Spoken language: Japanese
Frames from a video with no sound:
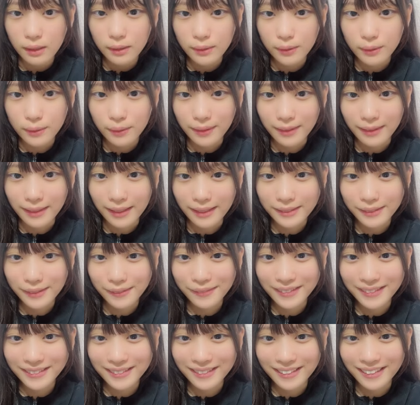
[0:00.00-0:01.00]
そうなん初め
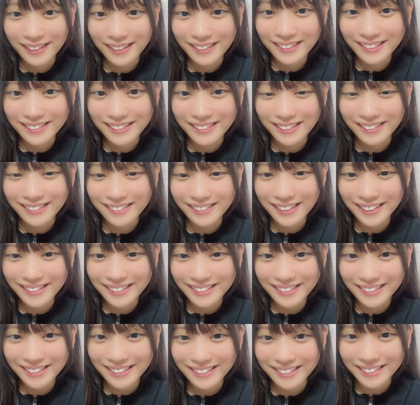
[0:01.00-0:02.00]
まして帰るしない嬉
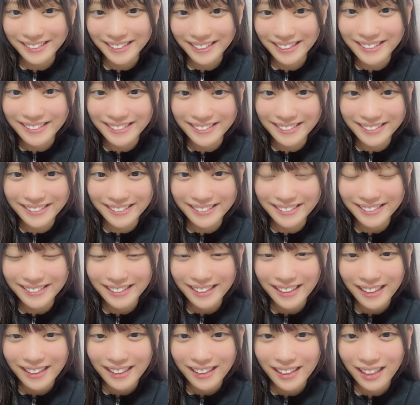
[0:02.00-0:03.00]
しいラーメ
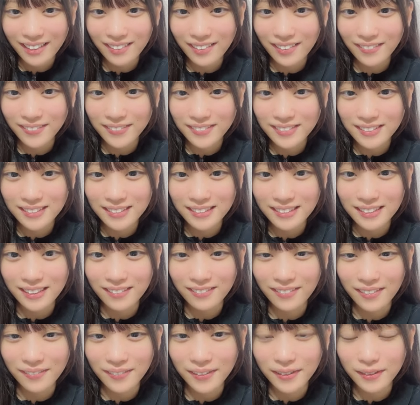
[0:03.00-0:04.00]
ンポストしてる
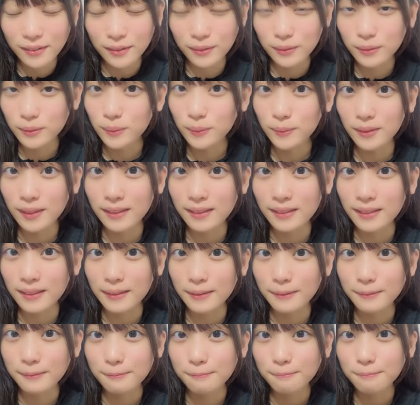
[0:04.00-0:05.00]
メンバーがそうなん
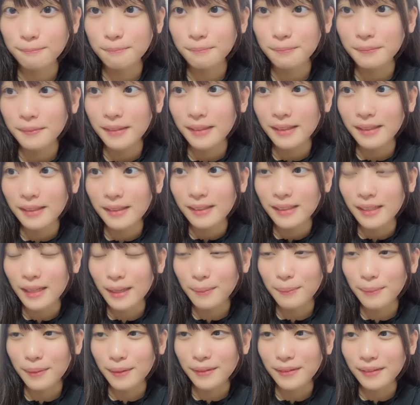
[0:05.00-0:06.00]
だ
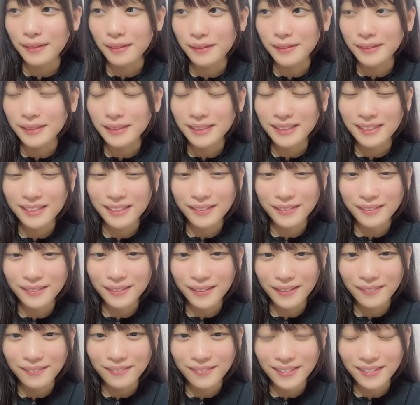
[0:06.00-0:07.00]
ラーメンか私は
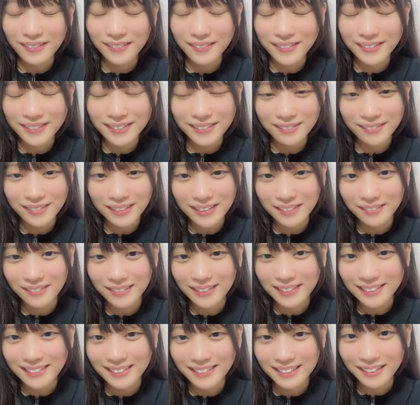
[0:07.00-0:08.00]
ギフタンメンをおすすめし
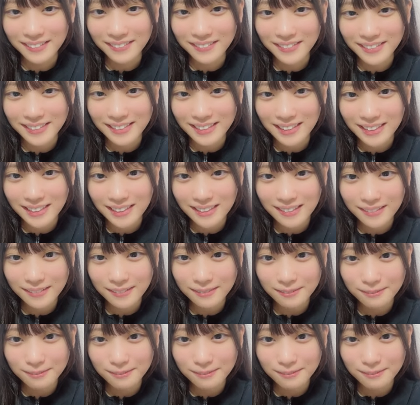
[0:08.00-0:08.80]
ますねもちろん